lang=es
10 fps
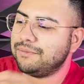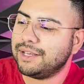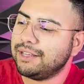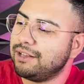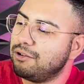
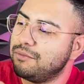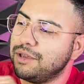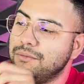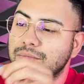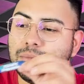Aquí tengo
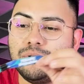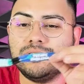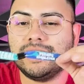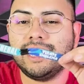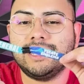mi, mi
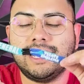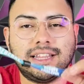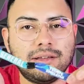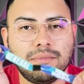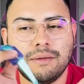pulsera de
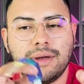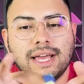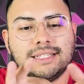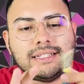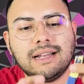Tecate Emblema.
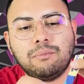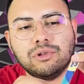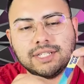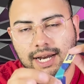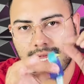Esta es la
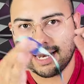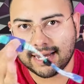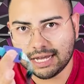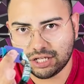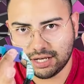pulsera del
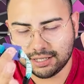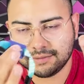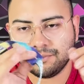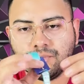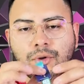cashless,
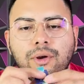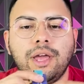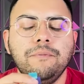¿ok?